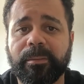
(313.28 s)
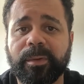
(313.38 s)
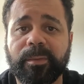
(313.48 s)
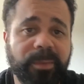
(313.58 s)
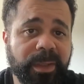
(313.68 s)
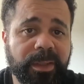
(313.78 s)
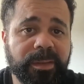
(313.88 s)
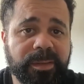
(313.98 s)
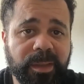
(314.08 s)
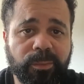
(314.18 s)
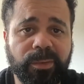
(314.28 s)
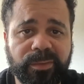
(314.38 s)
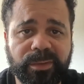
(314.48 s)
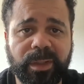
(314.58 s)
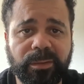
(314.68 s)
O problema é que ser um
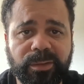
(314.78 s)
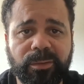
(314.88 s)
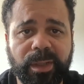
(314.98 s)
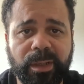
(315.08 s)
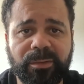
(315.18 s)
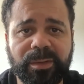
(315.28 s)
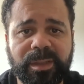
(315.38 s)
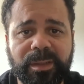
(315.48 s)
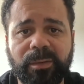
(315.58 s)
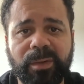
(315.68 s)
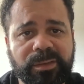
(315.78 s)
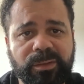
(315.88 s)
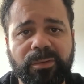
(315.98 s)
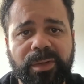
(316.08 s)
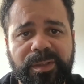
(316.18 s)
profissional de qualquer coisa não é
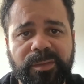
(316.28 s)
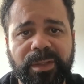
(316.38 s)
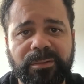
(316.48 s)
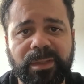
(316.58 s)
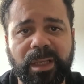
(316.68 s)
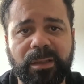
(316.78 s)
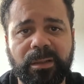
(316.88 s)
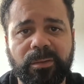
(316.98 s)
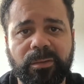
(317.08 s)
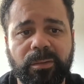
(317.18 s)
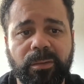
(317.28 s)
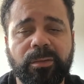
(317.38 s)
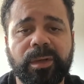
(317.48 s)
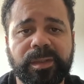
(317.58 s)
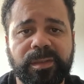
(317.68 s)
só o conhecimento técnico. O
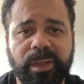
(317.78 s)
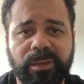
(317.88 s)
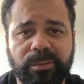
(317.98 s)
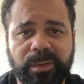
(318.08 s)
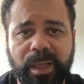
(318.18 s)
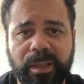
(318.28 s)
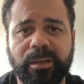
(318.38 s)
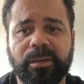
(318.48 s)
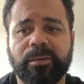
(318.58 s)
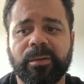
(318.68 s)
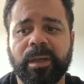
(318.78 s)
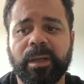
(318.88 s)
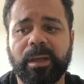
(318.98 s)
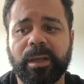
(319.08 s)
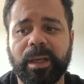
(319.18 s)
conhecimento técnico
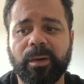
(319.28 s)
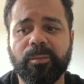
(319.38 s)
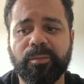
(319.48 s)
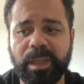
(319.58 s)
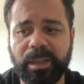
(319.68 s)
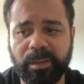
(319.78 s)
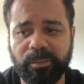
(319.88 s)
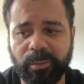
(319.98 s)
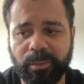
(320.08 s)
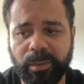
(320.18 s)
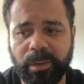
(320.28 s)
é o mínimo.